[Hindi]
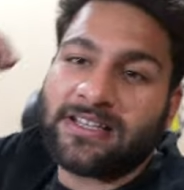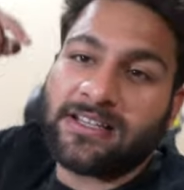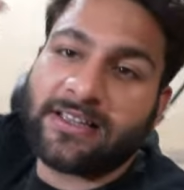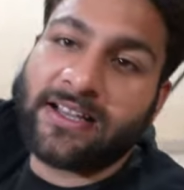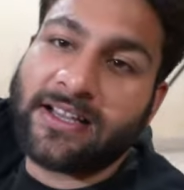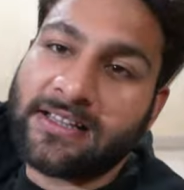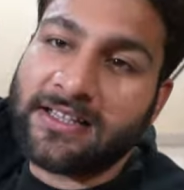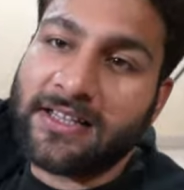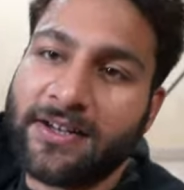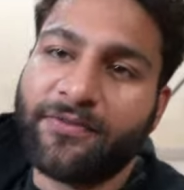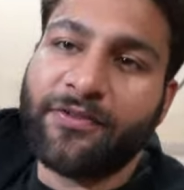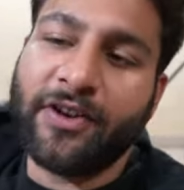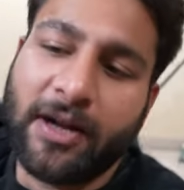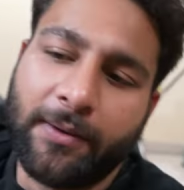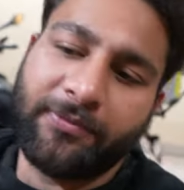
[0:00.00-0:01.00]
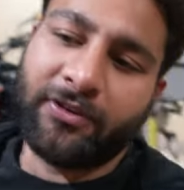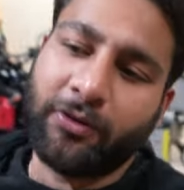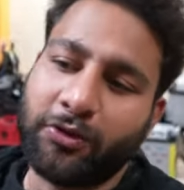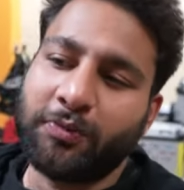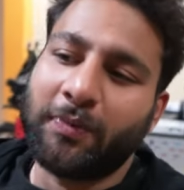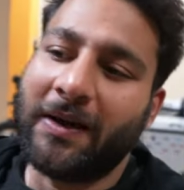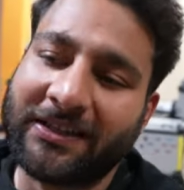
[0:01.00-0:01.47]
चलते हैं अंदर फिर आपसे
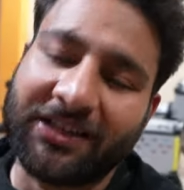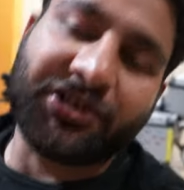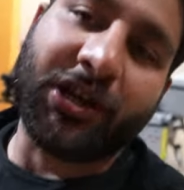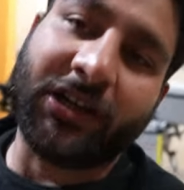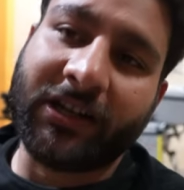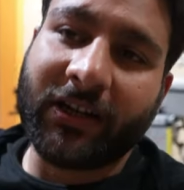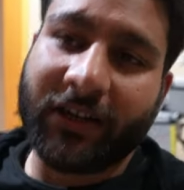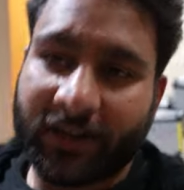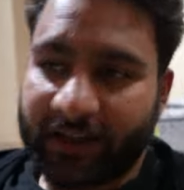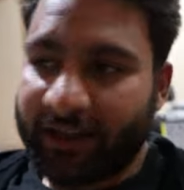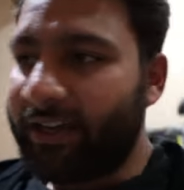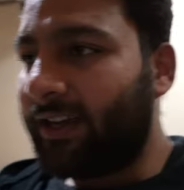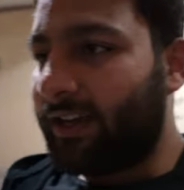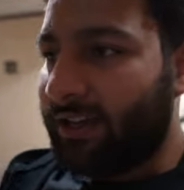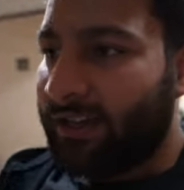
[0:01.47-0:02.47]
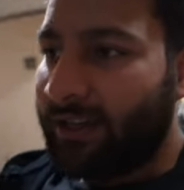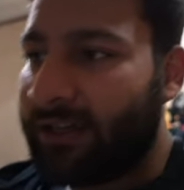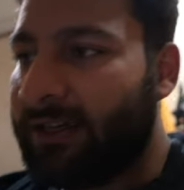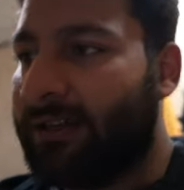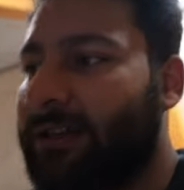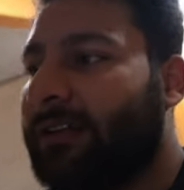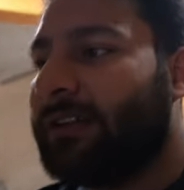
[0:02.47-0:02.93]
कुछ बातें शातें करते हैं
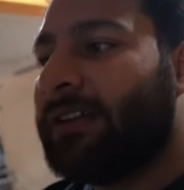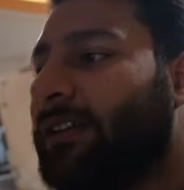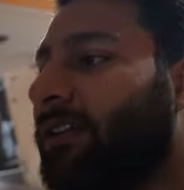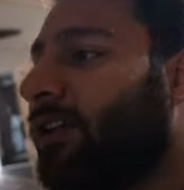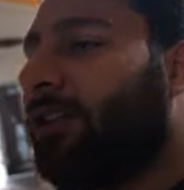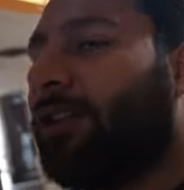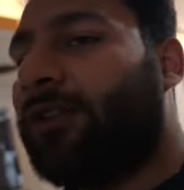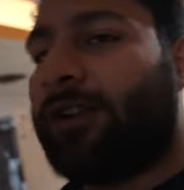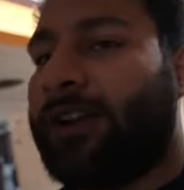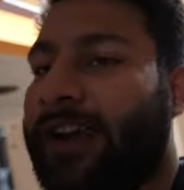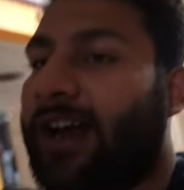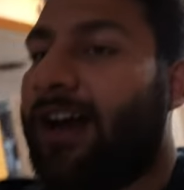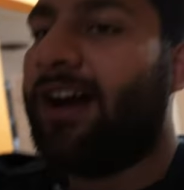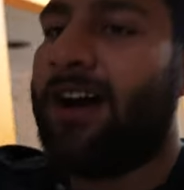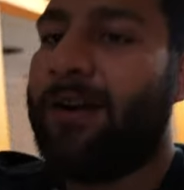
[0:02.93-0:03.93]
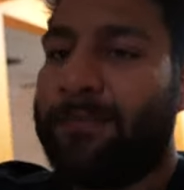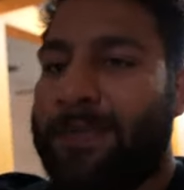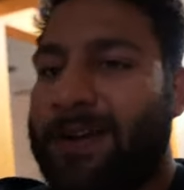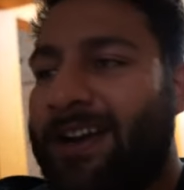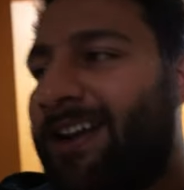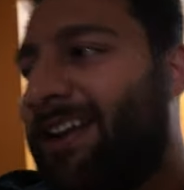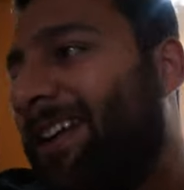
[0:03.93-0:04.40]
और यहाँ
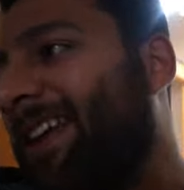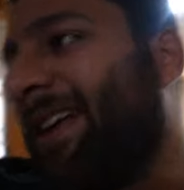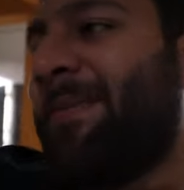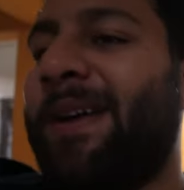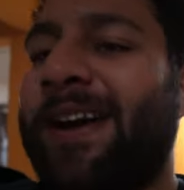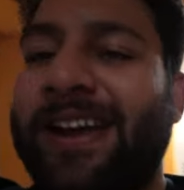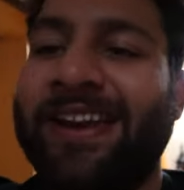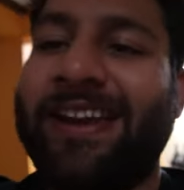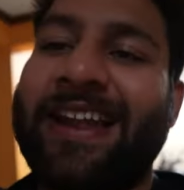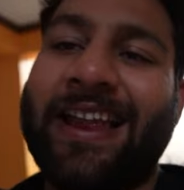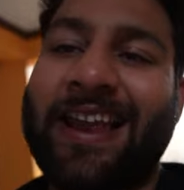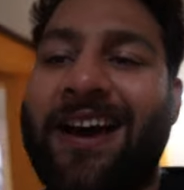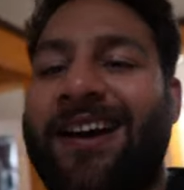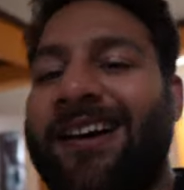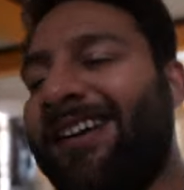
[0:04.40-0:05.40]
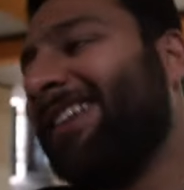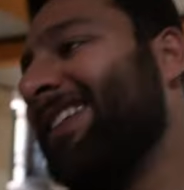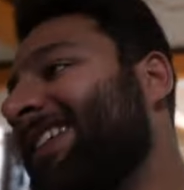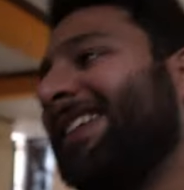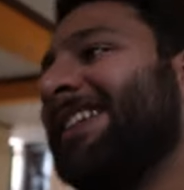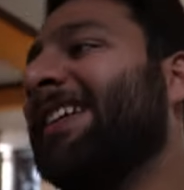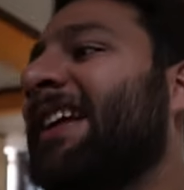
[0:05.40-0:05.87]
अपने खड़ी है भाई लैला
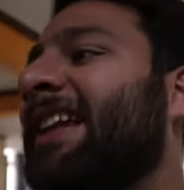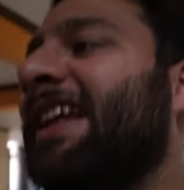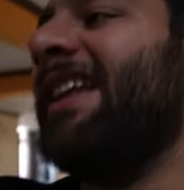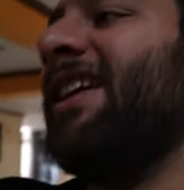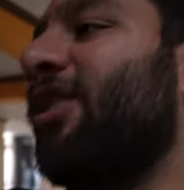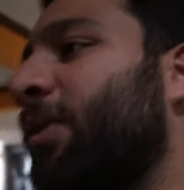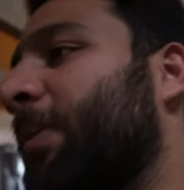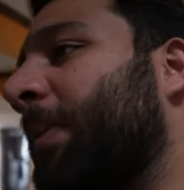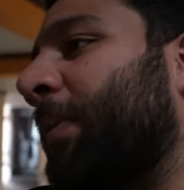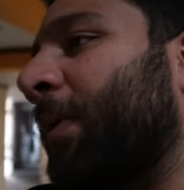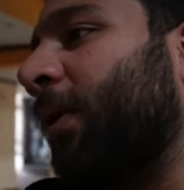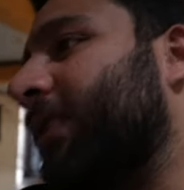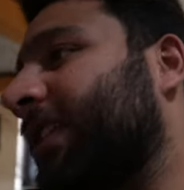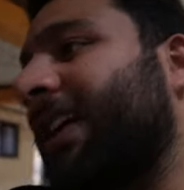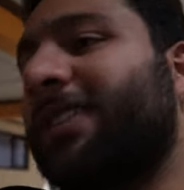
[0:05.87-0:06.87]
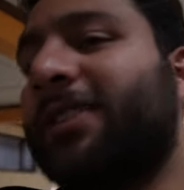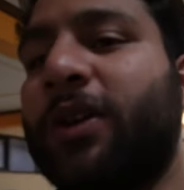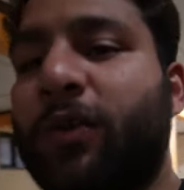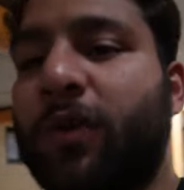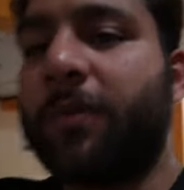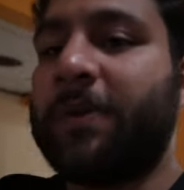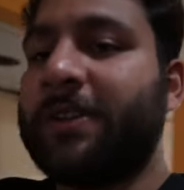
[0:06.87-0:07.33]
लैला को मैं बहुत याद
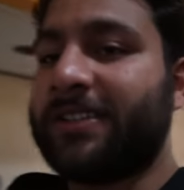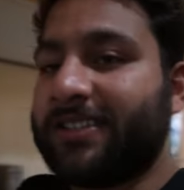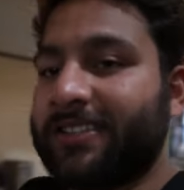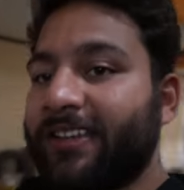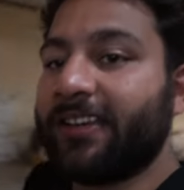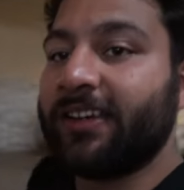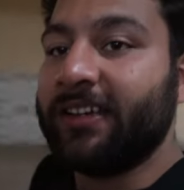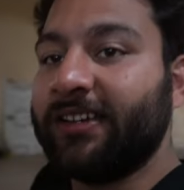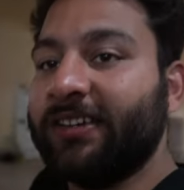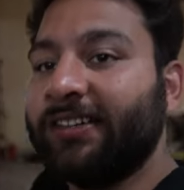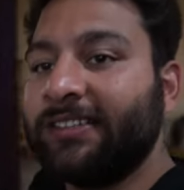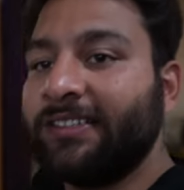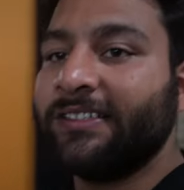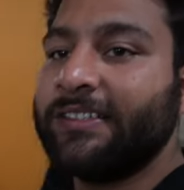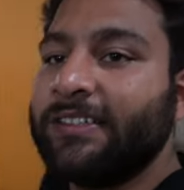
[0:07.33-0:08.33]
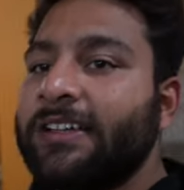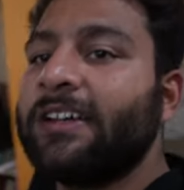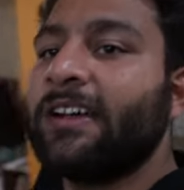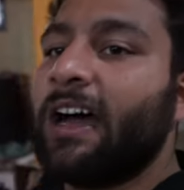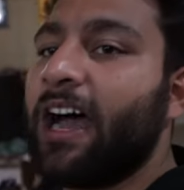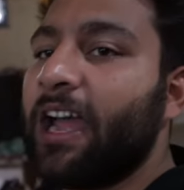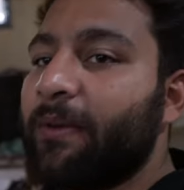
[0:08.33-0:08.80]
करूँगा पीछे से
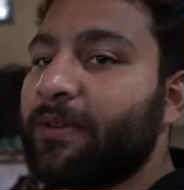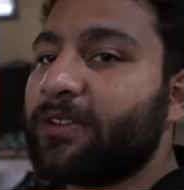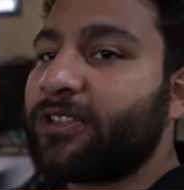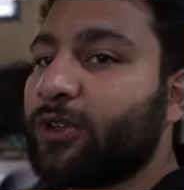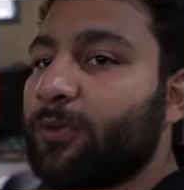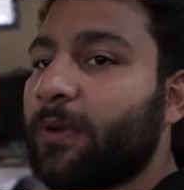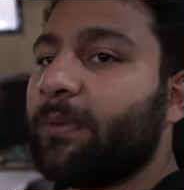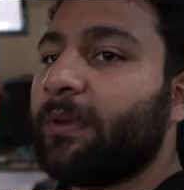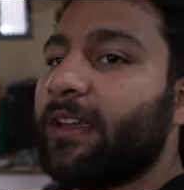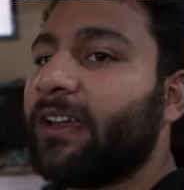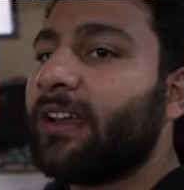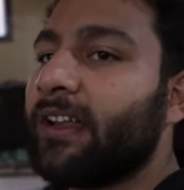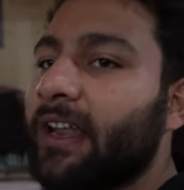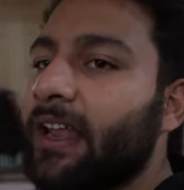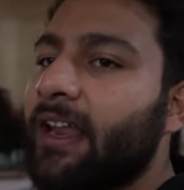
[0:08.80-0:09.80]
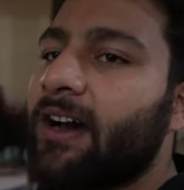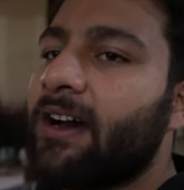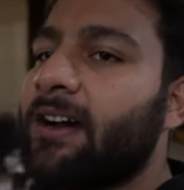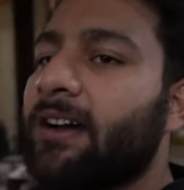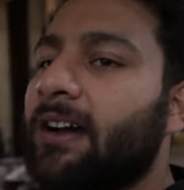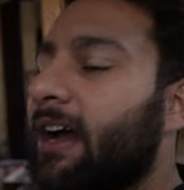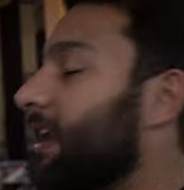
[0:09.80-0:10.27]
आई मिस यू बेबी लैला
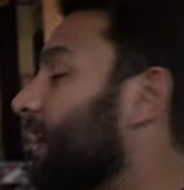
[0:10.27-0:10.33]
आई